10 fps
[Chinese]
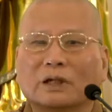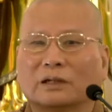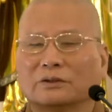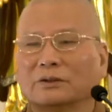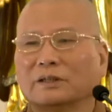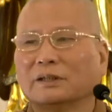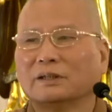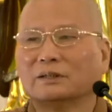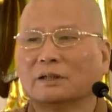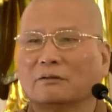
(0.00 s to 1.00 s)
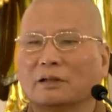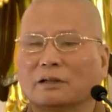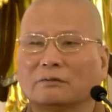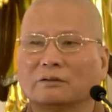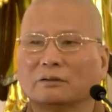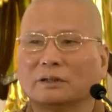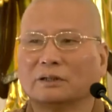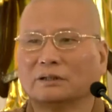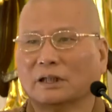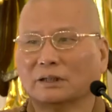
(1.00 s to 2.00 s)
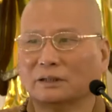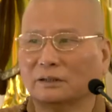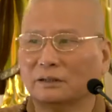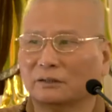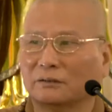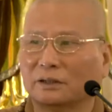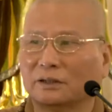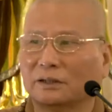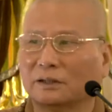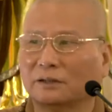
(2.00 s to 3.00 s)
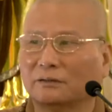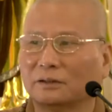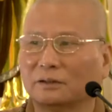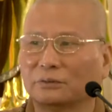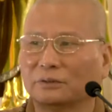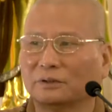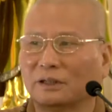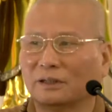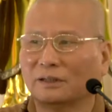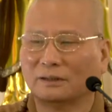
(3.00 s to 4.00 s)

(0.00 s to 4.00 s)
啊，所以第一个教啊，如果你家里人有儿女有儿孙呐。